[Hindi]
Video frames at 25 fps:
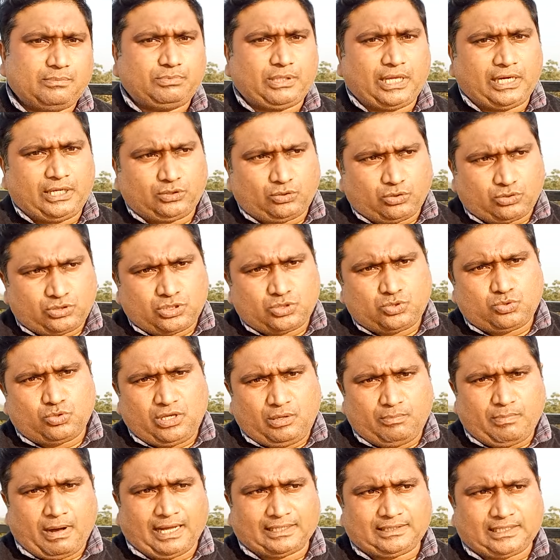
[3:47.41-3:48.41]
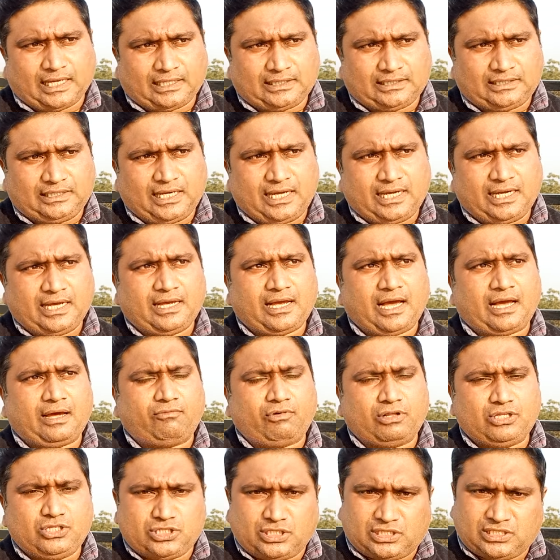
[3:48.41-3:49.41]
जब दलितों से जुड़ी बात आती है या
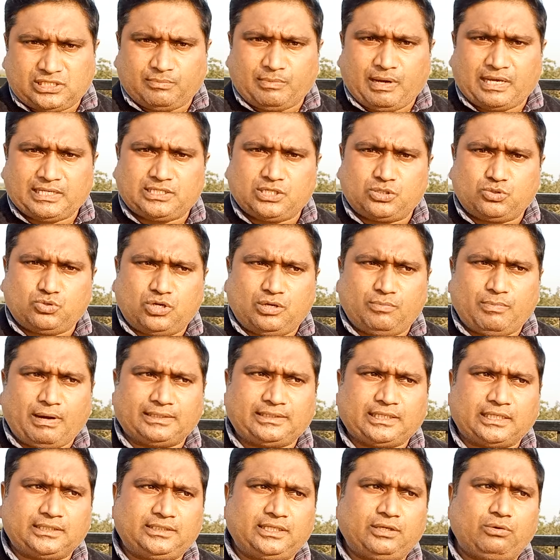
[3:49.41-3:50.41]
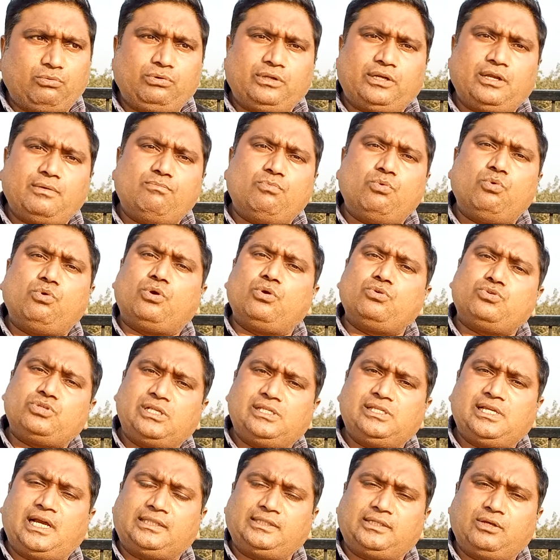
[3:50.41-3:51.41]
वंचित समाज से जुड़ी बात आती है उनके मुंह क्यों
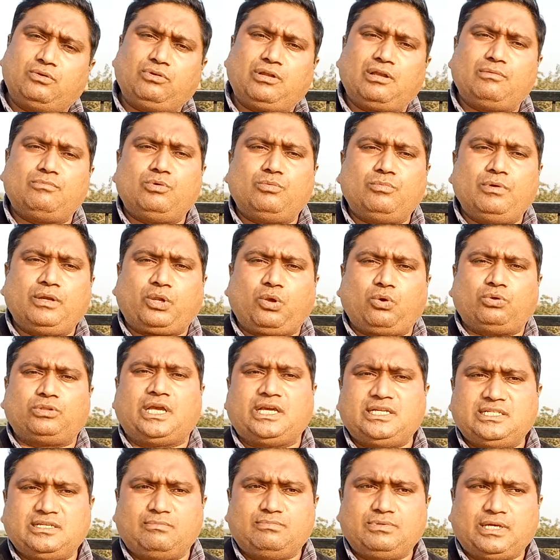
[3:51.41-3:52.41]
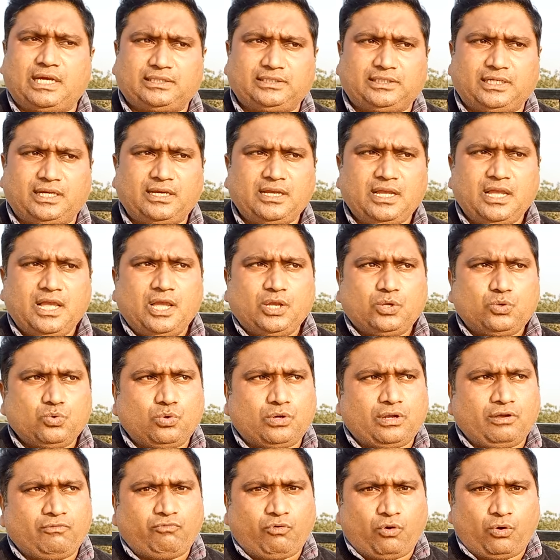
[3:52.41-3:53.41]
चले जाते हैं उनके मुंह में क्यों दही जम जाती है
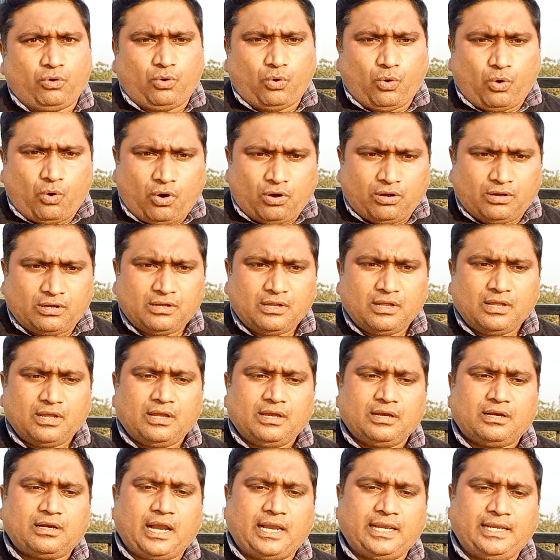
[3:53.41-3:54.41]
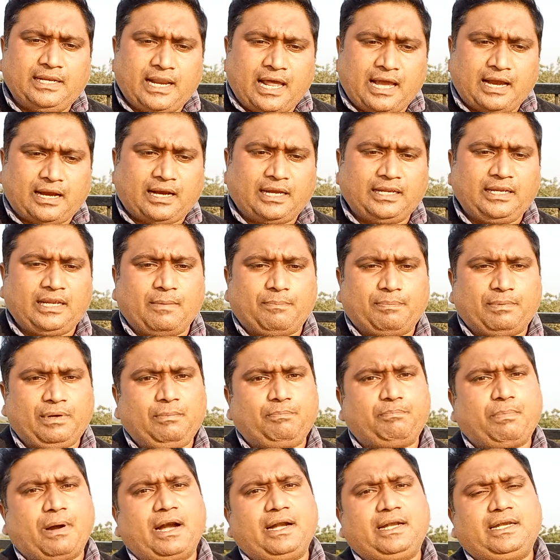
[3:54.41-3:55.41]
क्योंकि वो लोग कहीं ना कहीं
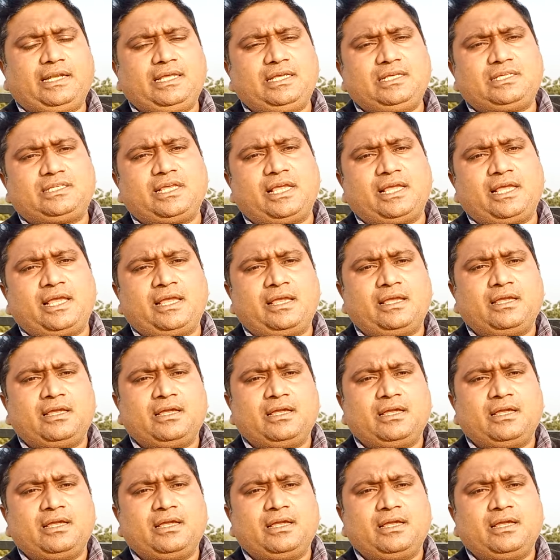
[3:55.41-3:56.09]
अपनी पार्टी से